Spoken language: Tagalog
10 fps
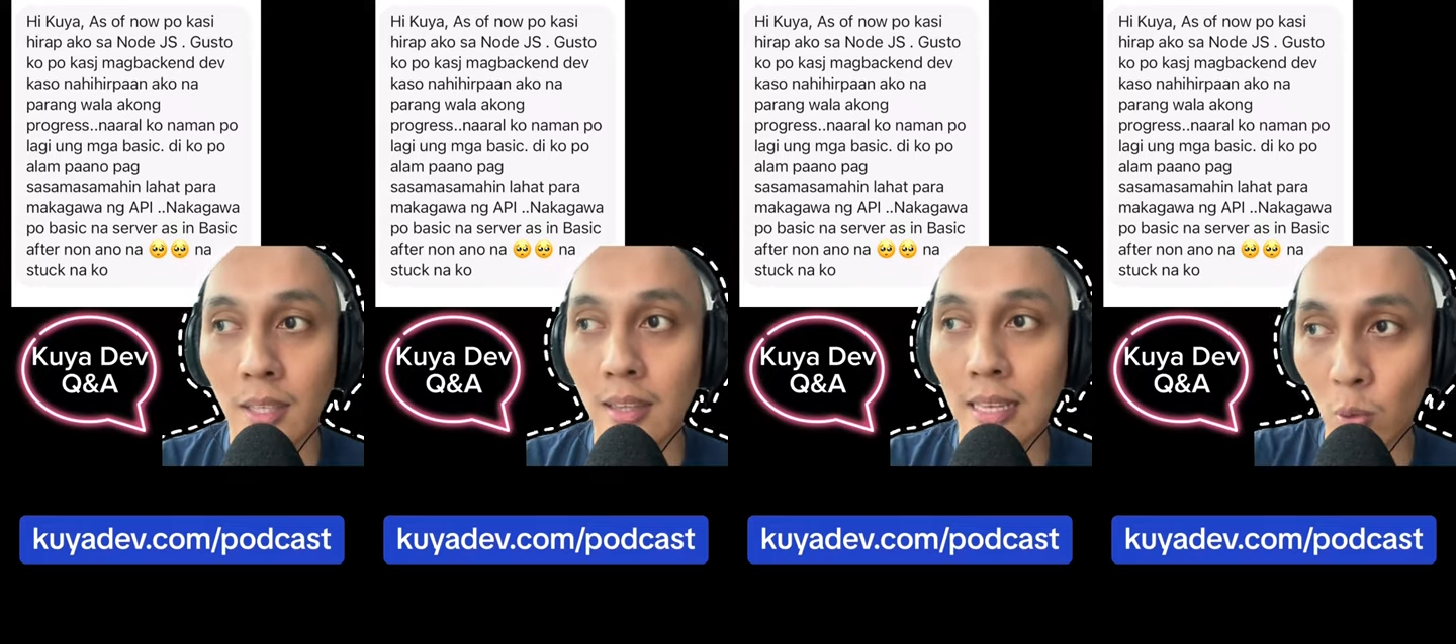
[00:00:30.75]

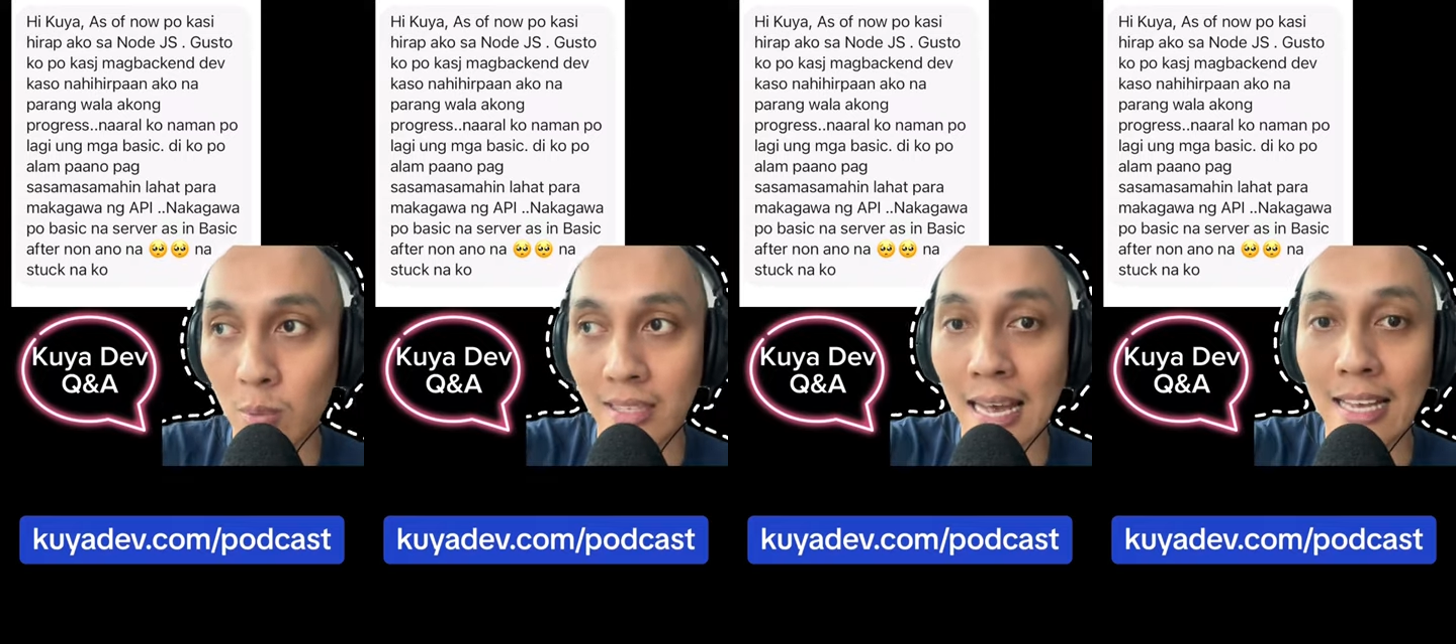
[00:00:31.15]
And that
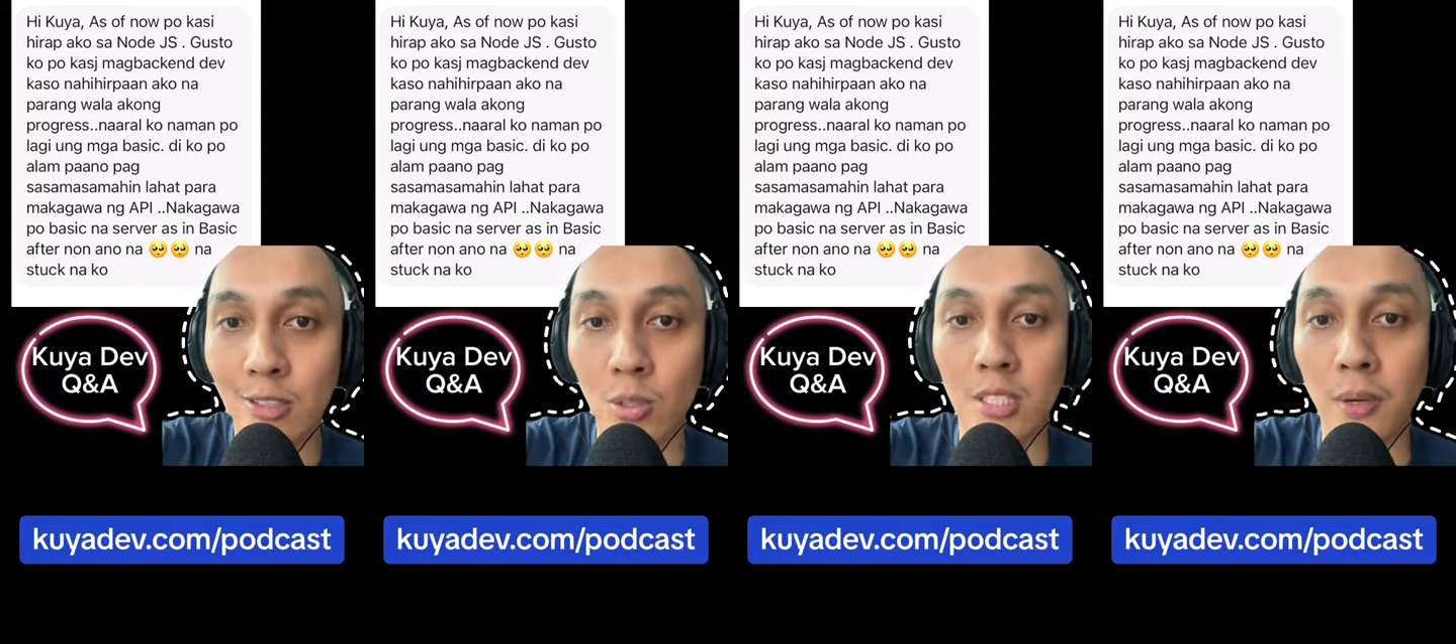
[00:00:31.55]
website
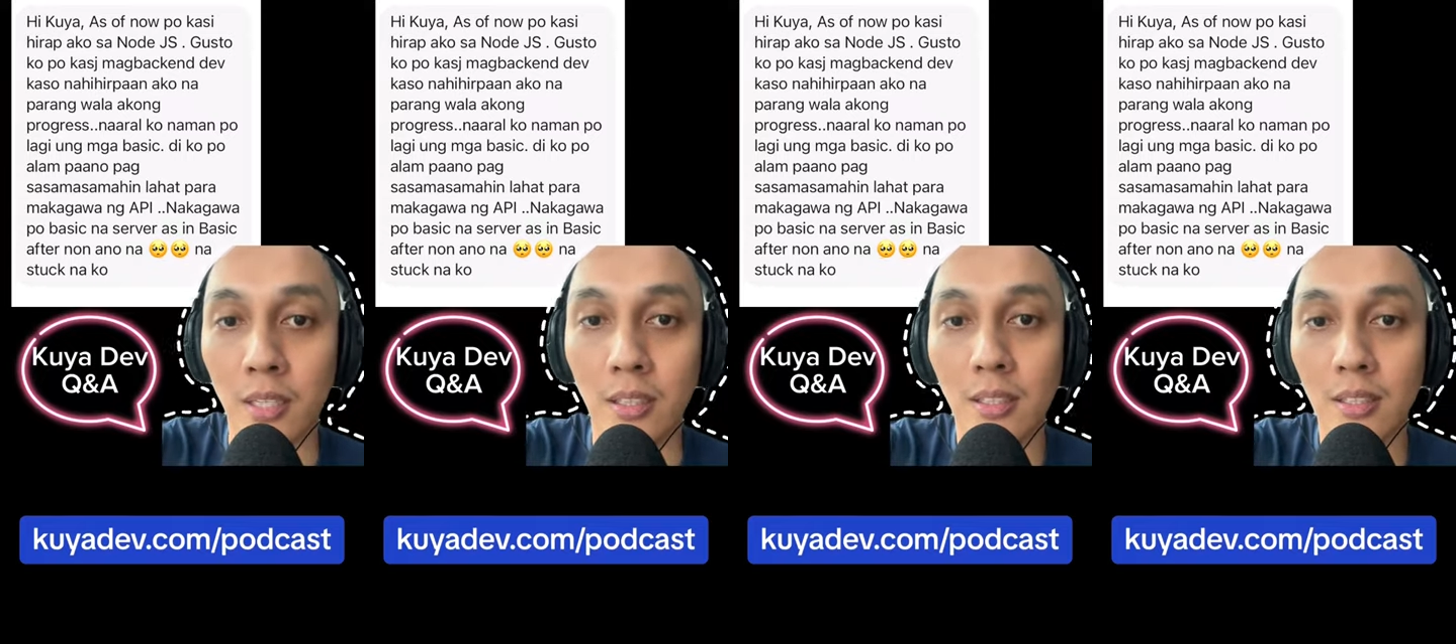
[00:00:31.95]
has to
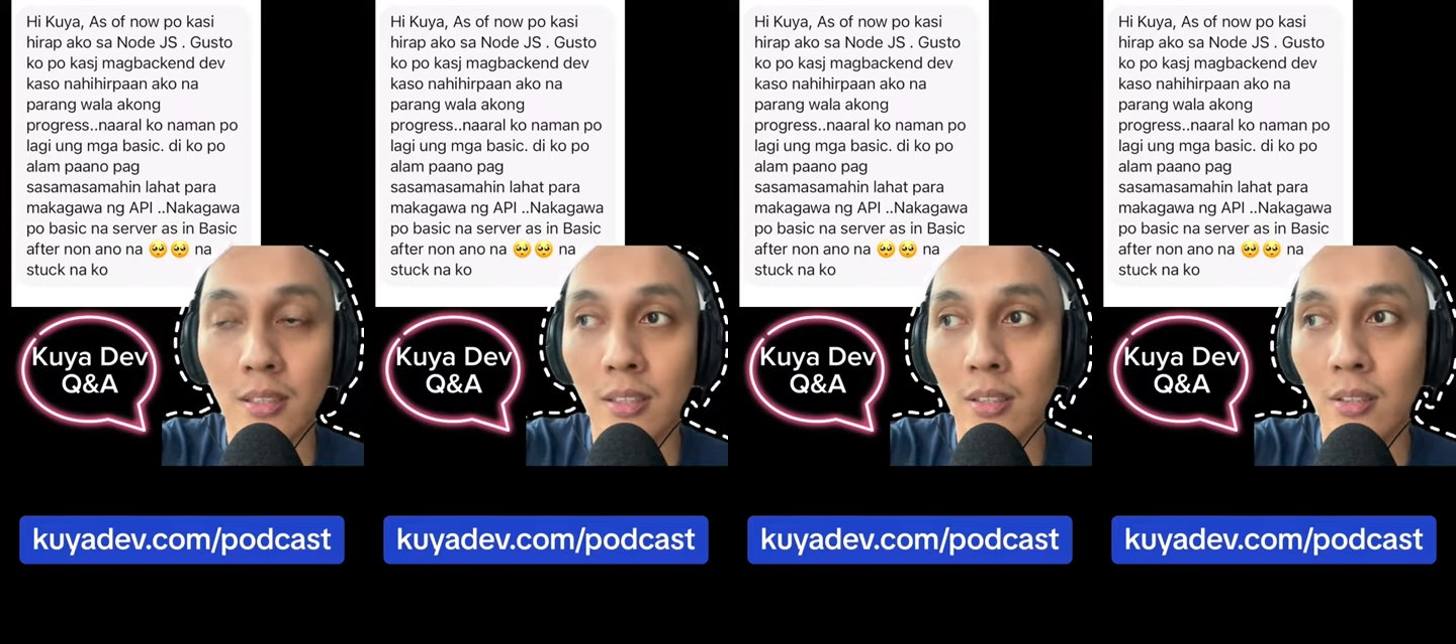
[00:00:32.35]
respond
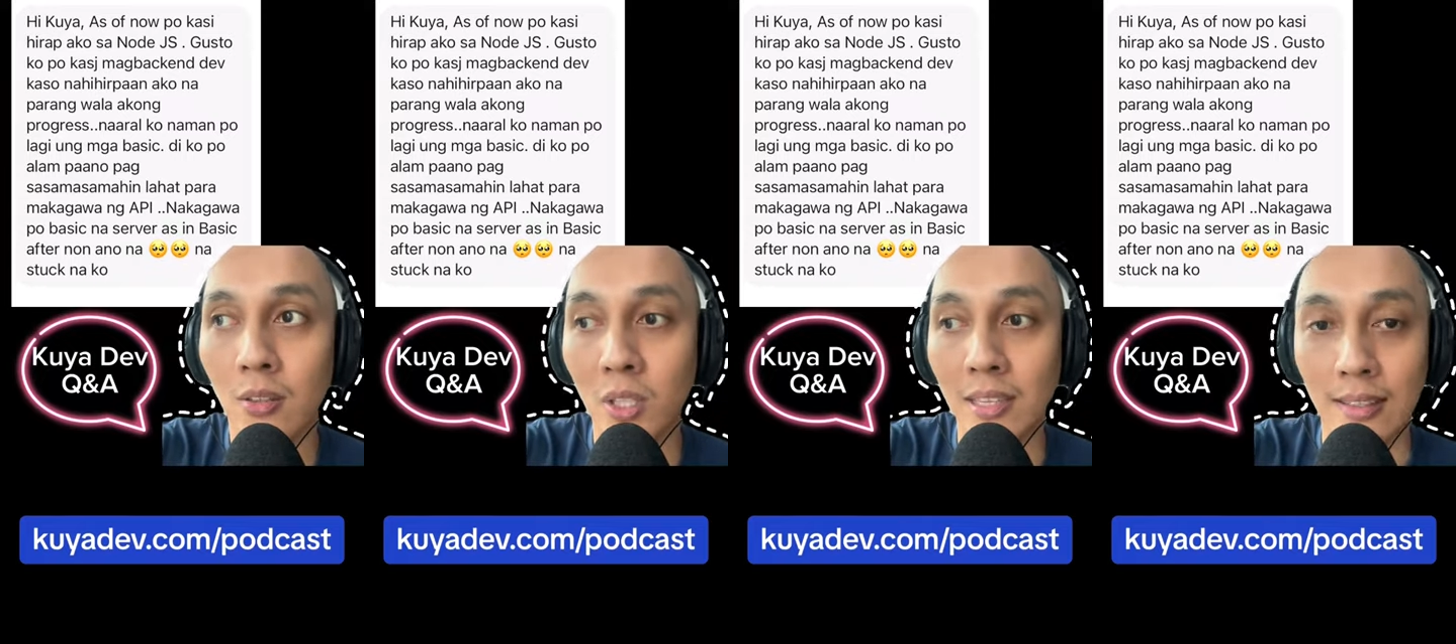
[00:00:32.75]
with